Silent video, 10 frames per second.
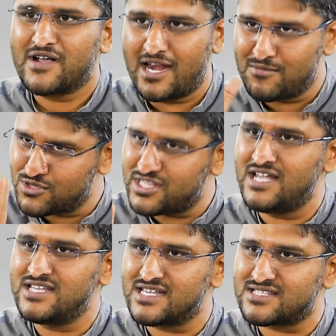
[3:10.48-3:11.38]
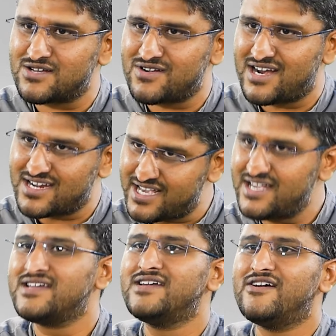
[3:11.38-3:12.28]
కానీ ముందు ఏం చేస్తారు అని అంటే
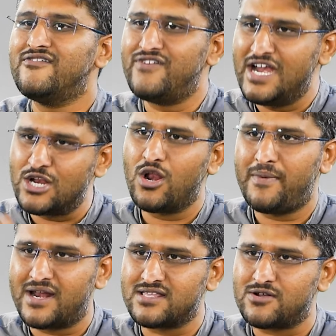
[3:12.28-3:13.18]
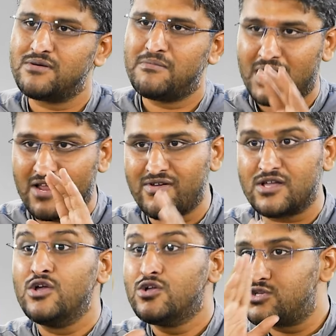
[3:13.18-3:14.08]
వీటిల్లో పెడతారు పెట్టుబడి
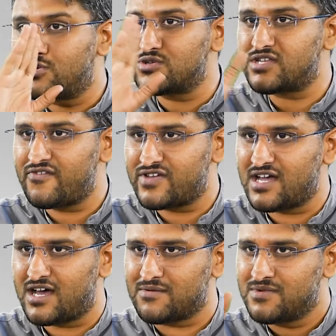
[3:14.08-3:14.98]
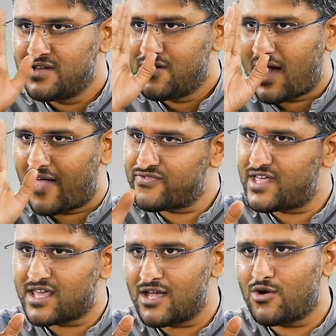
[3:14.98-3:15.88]
పెడతారు చూసే విధానం
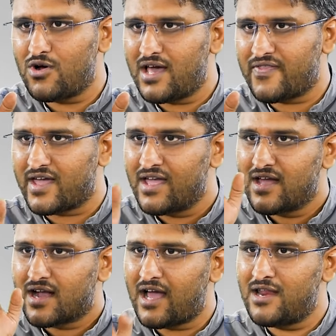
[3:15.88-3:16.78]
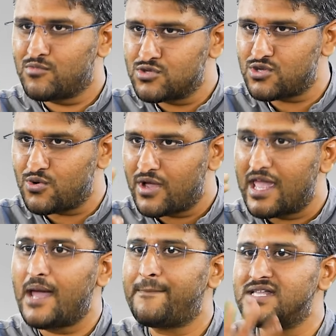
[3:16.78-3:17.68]
అందరికీ గోల్ అదే కానీ ముందు
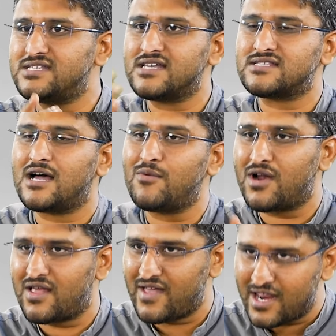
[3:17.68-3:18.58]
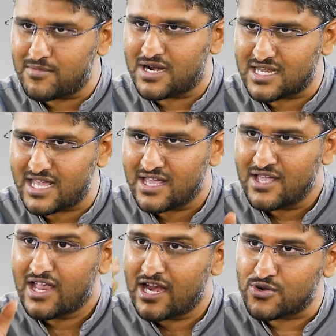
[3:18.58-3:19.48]
ఏ పని చేస్తాము అన్న దాన్ని బట్టి
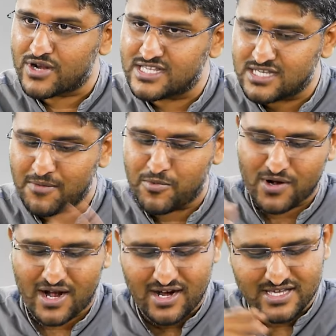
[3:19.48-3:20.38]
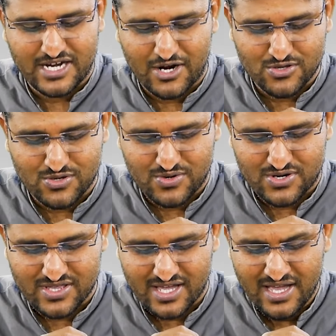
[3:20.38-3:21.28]
ఇటు ఆ పూరా అని డిసైడ్ అవుతూ
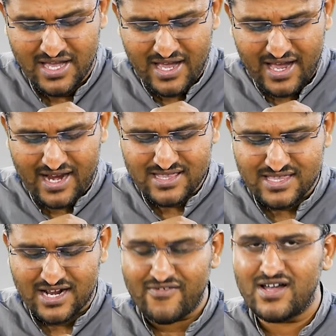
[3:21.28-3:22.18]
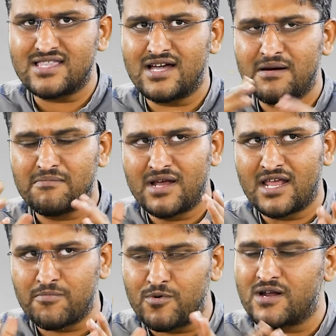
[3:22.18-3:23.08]
ఉంటుంది అండ్ hmm. తర్వాత
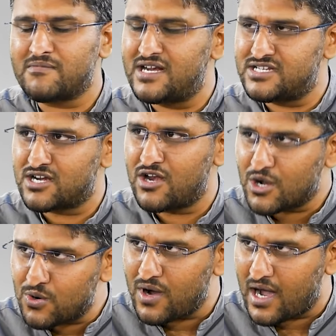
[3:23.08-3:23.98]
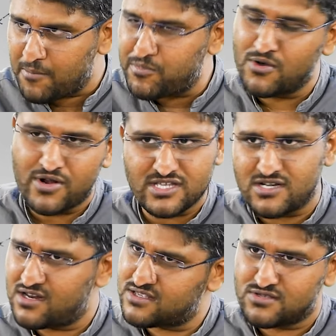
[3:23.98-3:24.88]
మనకి పూర్ మైండ్ సెట్లో ఎక్కువ అప్పుల గురించి
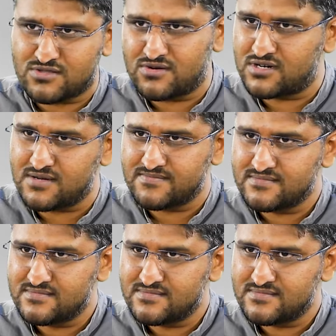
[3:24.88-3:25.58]
ఆలోచిస్తూ ఉంటాం